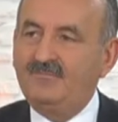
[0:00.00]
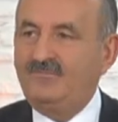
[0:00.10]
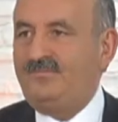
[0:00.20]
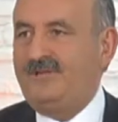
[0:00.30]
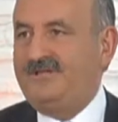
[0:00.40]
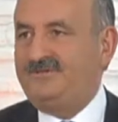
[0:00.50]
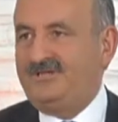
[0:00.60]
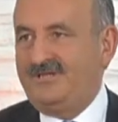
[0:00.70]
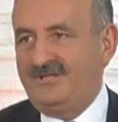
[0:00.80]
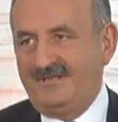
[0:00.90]
bu
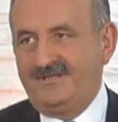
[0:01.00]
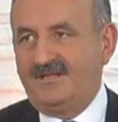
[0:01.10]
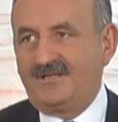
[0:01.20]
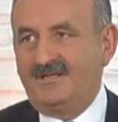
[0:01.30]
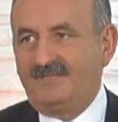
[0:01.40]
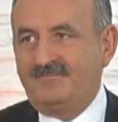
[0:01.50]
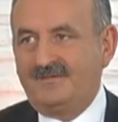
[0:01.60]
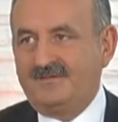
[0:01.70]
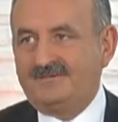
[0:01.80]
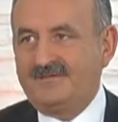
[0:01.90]
bilinci
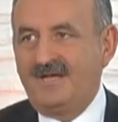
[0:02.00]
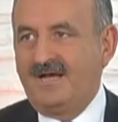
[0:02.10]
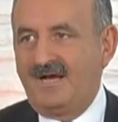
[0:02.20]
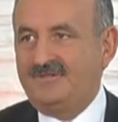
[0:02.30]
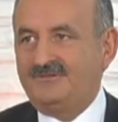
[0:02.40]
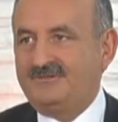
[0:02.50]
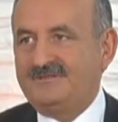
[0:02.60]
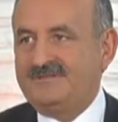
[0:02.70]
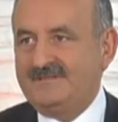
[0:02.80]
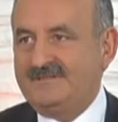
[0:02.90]
yakalamalıyız. Az
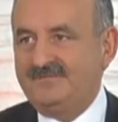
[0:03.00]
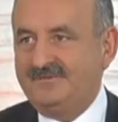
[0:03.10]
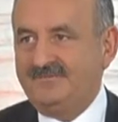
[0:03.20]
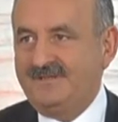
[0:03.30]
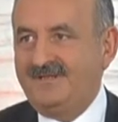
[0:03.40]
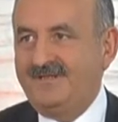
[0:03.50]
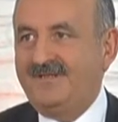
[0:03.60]
önce dediğim gibi